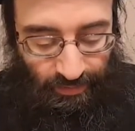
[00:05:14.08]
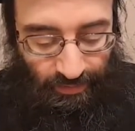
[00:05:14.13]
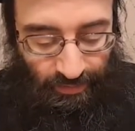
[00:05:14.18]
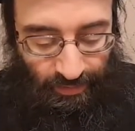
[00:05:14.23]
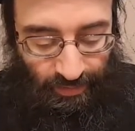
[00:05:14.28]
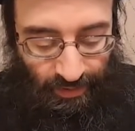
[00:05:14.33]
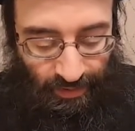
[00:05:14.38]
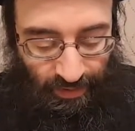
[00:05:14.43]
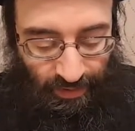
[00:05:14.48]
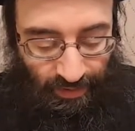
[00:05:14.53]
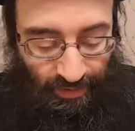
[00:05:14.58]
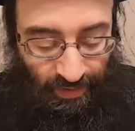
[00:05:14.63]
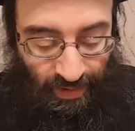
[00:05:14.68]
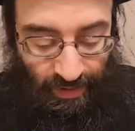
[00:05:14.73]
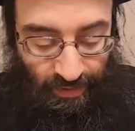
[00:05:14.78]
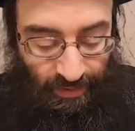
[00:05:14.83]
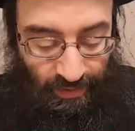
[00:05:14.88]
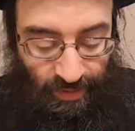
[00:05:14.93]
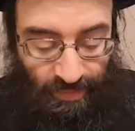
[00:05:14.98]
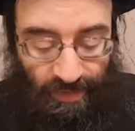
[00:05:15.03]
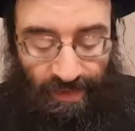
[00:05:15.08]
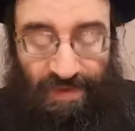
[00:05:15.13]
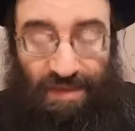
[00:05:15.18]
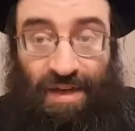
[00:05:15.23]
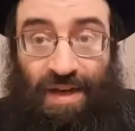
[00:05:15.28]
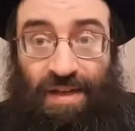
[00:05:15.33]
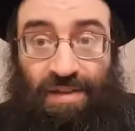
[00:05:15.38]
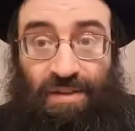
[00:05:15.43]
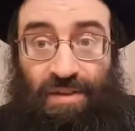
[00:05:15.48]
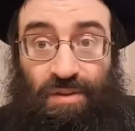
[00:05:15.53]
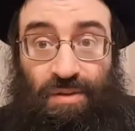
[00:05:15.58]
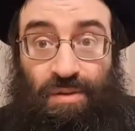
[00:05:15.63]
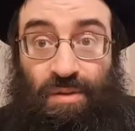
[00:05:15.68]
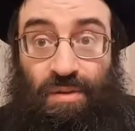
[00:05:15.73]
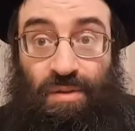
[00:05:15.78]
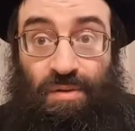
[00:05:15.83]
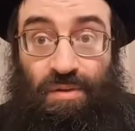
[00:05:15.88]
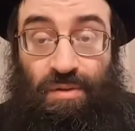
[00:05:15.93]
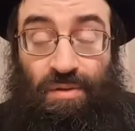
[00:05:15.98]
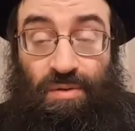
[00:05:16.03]
да, он не представляет себе,
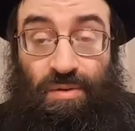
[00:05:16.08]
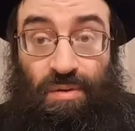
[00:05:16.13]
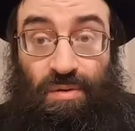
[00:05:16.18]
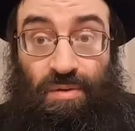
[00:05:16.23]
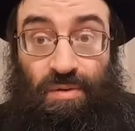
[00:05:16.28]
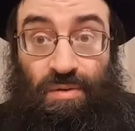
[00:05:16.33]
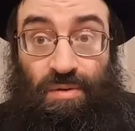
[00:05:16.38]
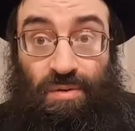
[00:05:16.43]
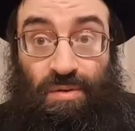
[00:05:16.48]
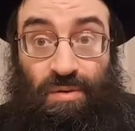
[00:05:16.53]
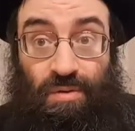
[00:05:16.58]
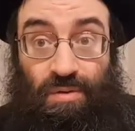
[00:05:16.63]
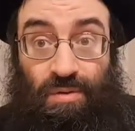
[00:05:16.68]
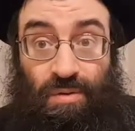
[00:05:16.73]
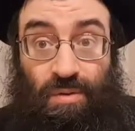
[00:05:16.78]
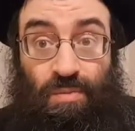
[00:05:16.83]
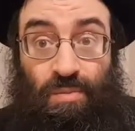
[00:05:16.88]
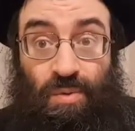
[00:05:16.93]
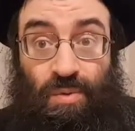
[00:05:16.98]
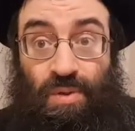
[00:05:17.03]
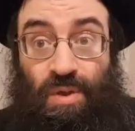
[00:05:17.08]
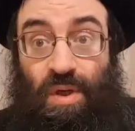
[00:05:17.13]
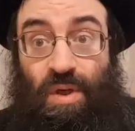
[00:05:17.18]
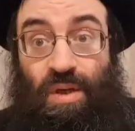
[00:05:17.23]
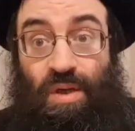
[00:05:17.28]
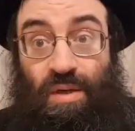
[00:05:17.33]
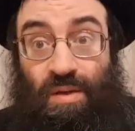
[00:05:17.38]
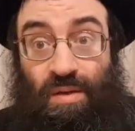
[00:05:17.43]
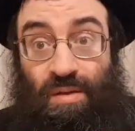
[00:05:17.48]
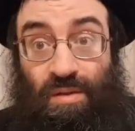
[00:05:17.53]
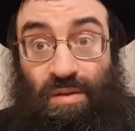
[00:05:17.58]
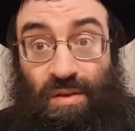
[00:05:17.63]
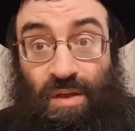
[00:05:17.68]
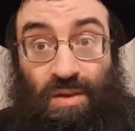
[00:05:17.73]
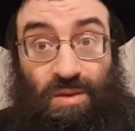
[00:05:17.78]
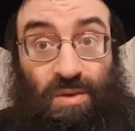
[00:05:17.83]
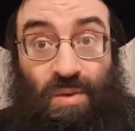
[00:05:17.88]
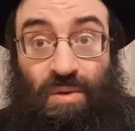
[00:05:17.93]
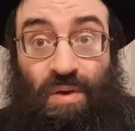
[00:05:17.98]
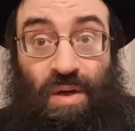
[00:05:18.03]
что, что, что, что муж
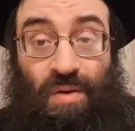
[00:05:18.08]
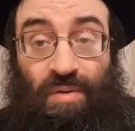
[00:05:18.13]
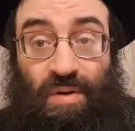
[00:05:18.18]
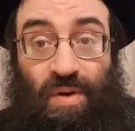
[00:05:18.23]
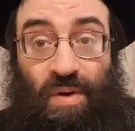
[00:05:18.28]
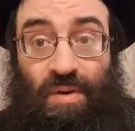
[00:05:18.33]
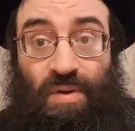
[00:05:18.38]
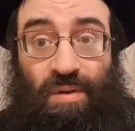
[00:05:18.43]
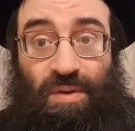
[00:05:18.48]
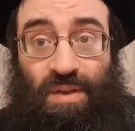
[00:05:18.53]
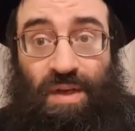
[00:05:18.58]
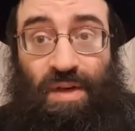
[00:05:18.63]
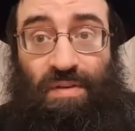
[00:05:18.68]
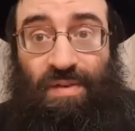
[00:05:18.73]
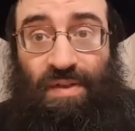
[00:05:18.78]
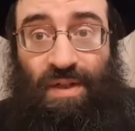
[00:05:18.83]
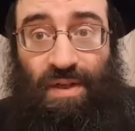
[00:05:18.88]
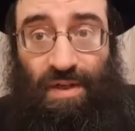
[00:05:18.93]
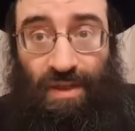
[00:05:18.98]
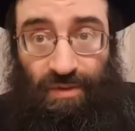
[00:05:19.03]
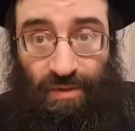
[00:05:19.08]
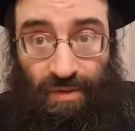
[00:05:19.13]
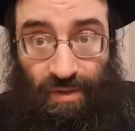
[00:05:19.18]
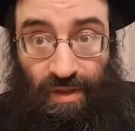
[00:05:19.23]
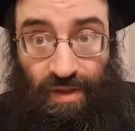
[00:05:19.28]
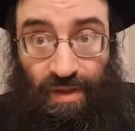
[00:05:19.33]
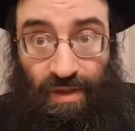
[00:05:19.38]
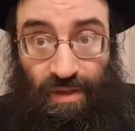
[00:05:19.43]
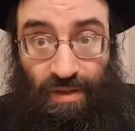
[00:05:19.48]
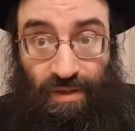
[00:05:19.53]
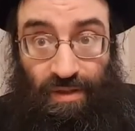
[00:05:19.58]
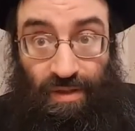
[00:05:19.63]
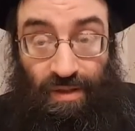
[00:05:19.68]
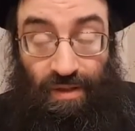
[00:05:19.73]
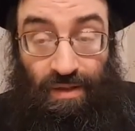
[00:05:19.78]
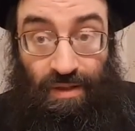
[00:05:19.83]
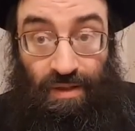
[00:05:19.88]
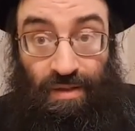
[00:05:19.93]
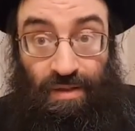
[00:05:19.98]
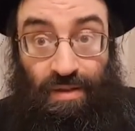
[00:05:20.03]
нашел какого-то равина, который
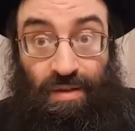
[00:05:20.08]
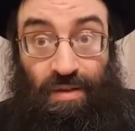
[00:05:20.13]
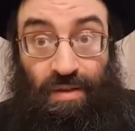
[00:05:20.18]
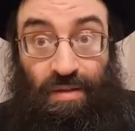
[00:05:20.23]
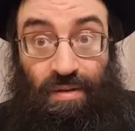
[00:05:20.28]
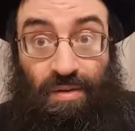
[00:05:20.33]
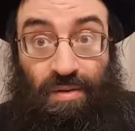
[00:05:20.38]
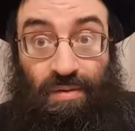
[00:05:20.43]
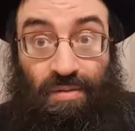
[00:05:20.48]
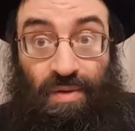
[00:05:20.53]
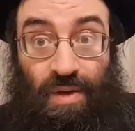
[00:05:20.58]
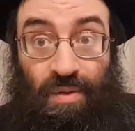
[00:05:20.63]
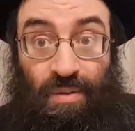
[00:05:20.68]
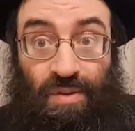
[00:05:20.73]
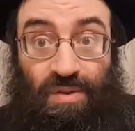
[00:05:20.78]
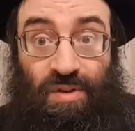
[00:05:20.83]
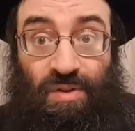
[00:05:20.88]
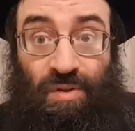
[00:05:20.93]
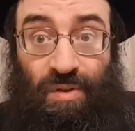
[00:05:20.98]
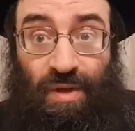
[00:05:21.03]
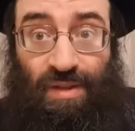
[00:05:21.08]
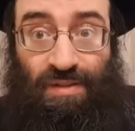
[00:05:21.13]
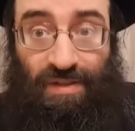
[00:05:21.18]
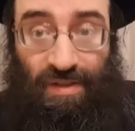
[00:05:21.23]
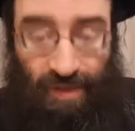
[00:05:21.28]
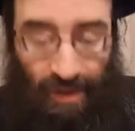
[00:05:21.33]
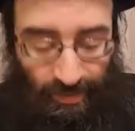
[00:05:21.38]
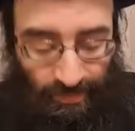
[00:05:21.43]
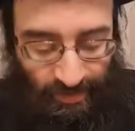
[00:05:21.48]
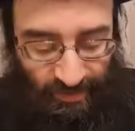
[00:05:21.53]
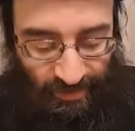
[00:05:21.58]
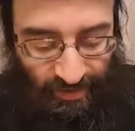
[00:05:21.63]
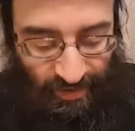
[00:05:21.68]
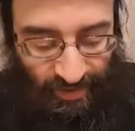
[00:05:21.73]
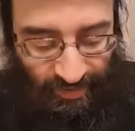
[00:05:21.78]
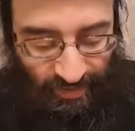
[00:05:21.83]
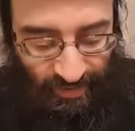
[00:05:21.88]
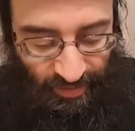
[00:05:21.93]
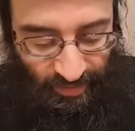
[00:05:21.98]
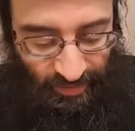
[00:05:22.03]
э, в такой ситуации так
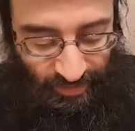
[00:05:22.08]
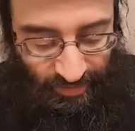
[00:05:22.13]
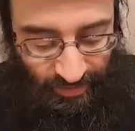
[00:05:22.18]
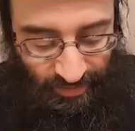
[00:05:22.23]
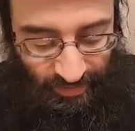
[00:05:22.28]
постановил.